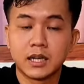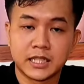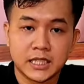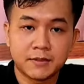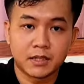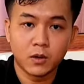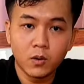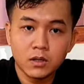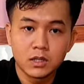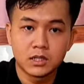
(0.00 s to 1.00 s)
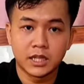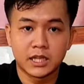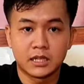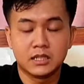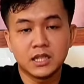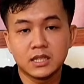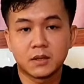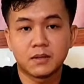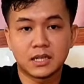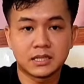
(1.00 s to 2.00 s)
là những cái phần thuốc thì thứ nhất
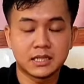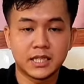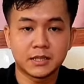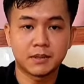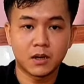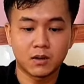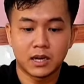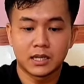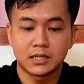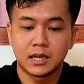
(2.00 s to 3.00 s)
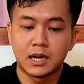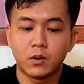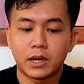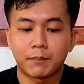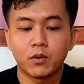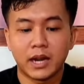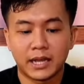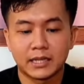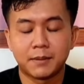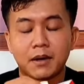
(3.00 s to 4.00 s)
thì Quốc Thành sẽ chia cho bà con là như là thuốc cặp thuốc
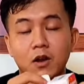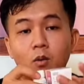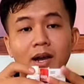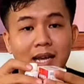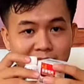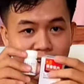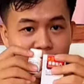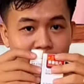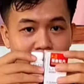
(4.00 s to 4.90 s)
này thì bà con quá gần rồi